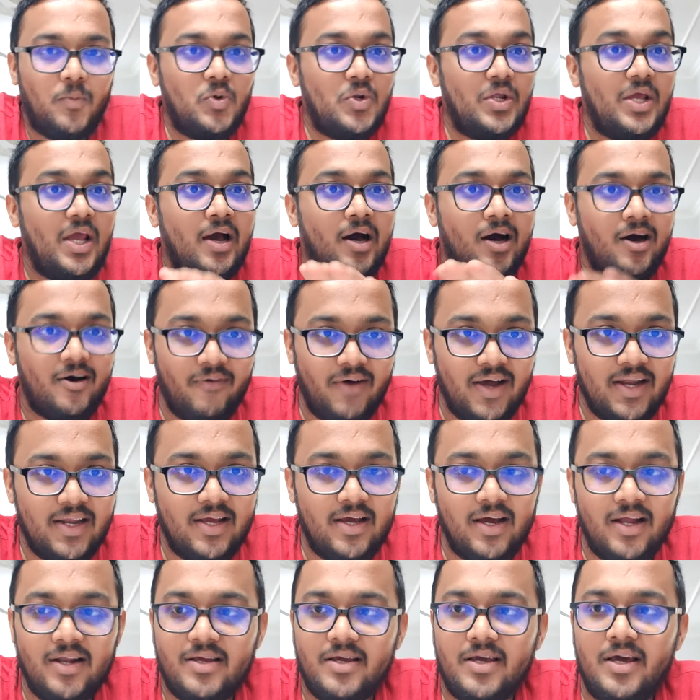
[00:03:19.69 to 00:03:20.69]
पूरी हवा
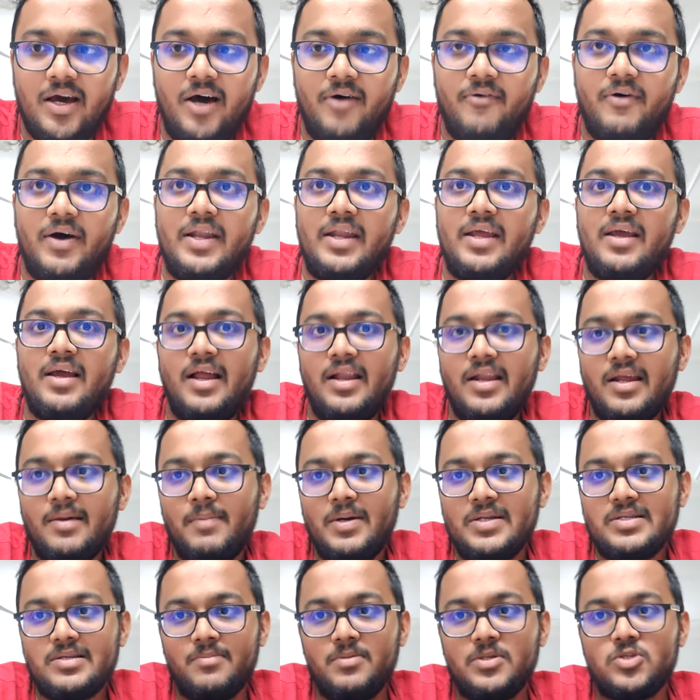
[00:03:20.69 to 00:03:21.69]
निकाल के हवा निकालने के
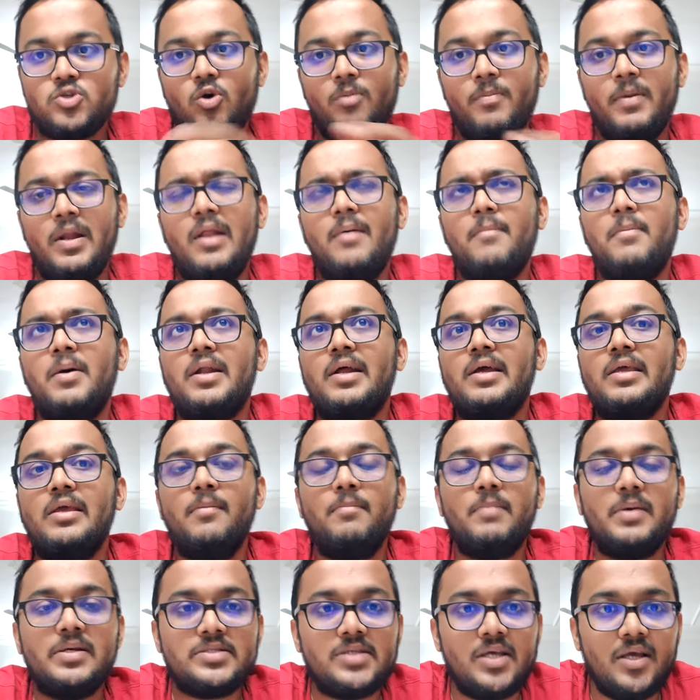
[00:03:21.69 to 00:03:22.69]
बाद जब इसको मैंने भरा
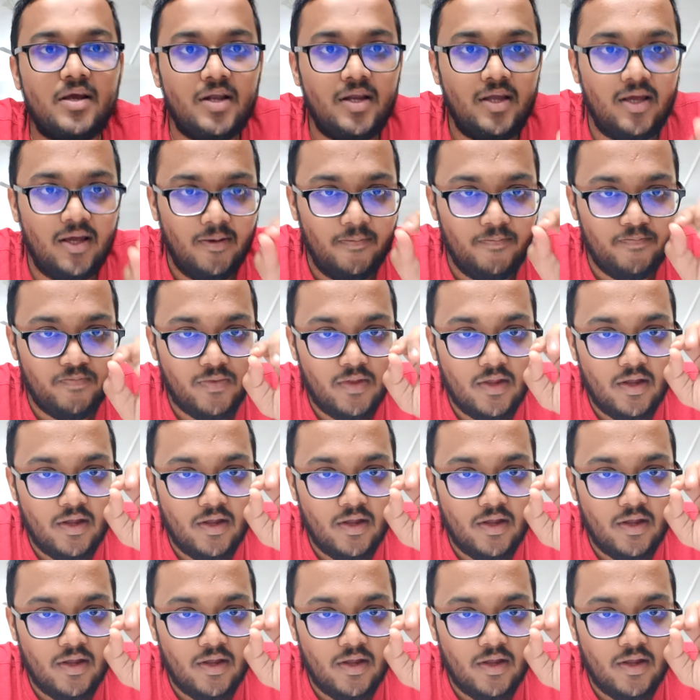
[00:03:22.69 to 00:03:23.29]
ये बेसिकली